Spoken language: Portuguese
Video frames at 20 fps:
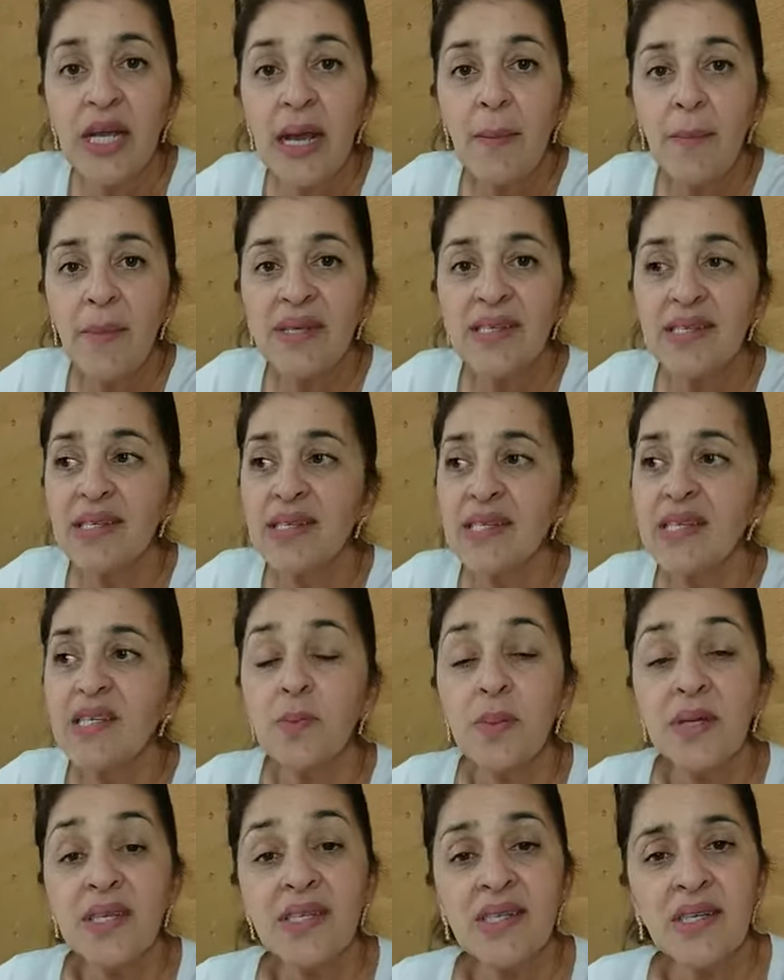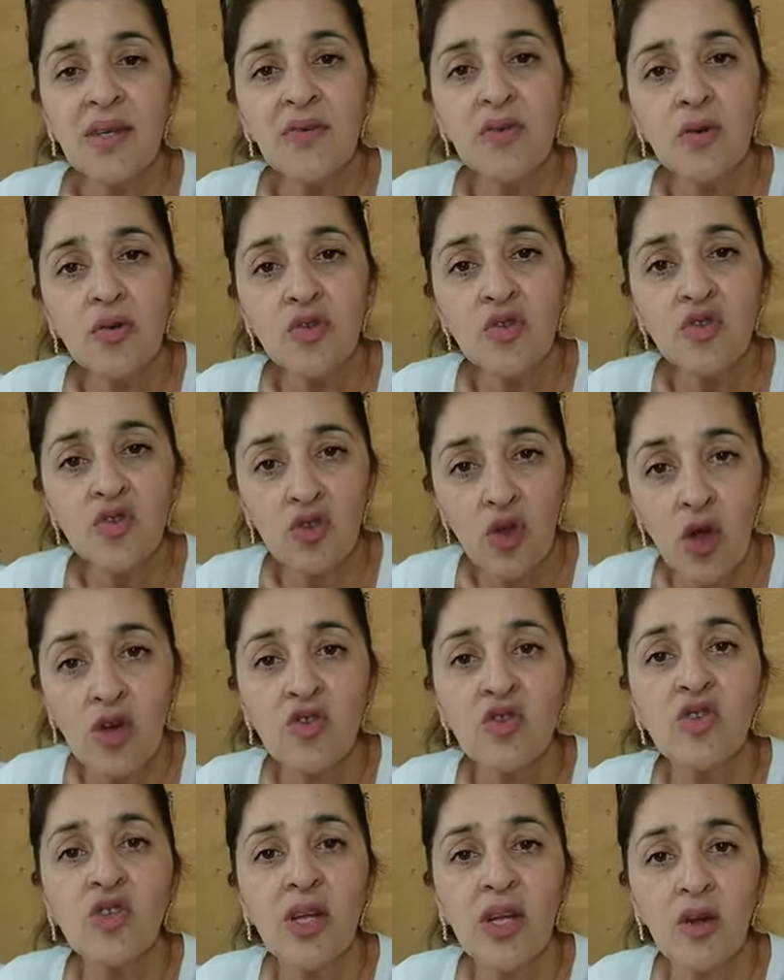mas assim, específicos
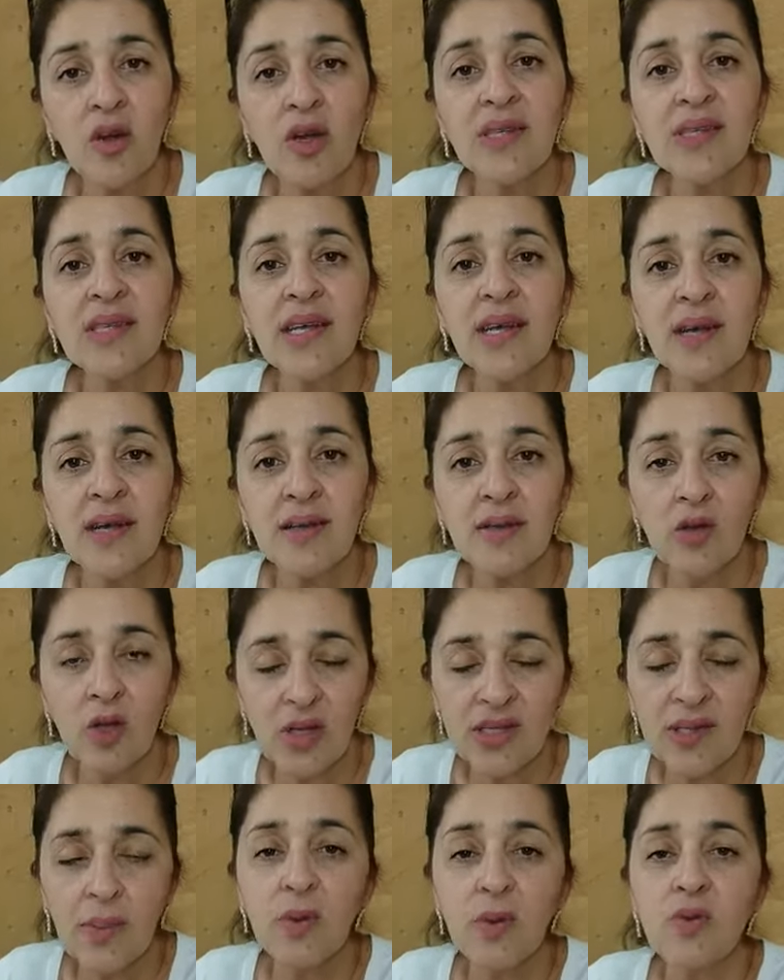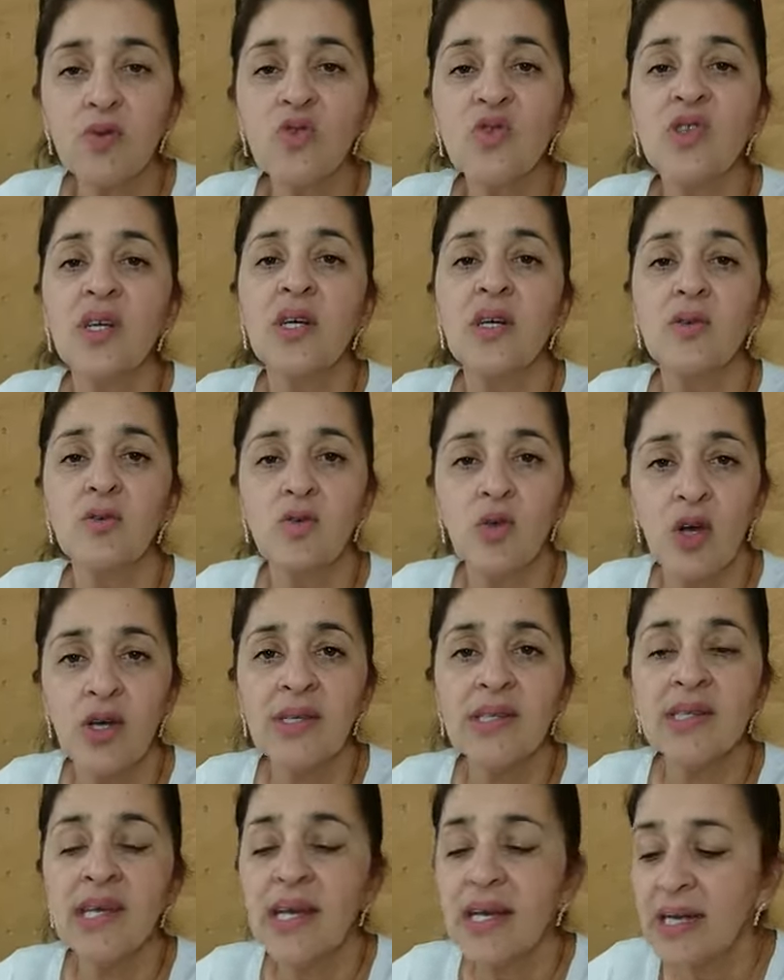nosso, da nossa, nossa produção,
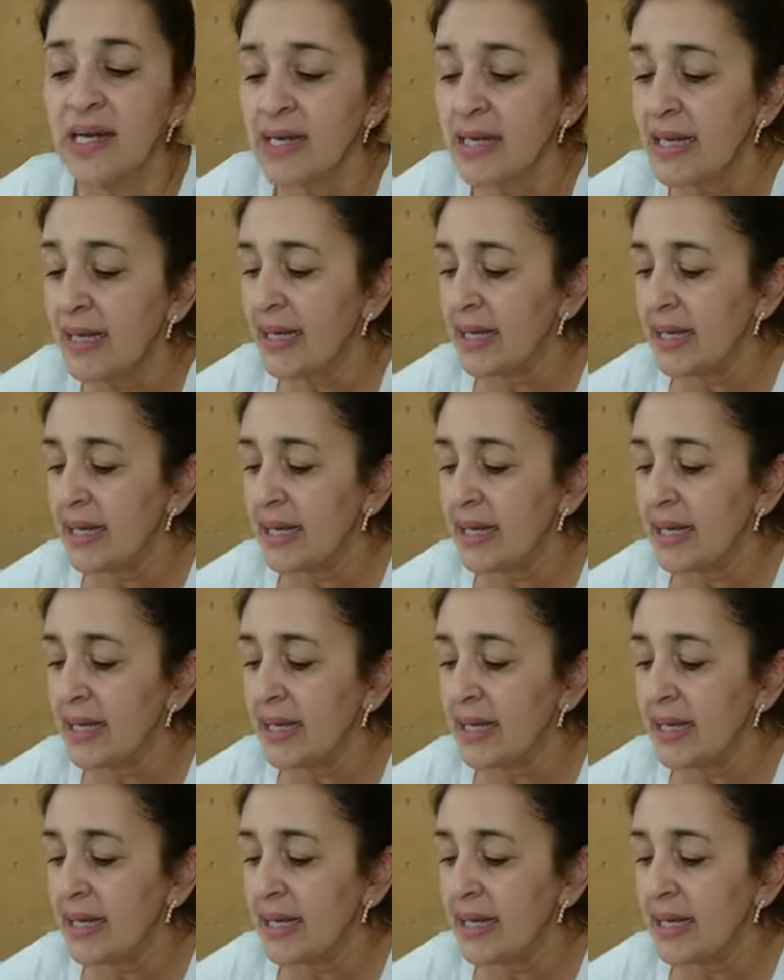nossa,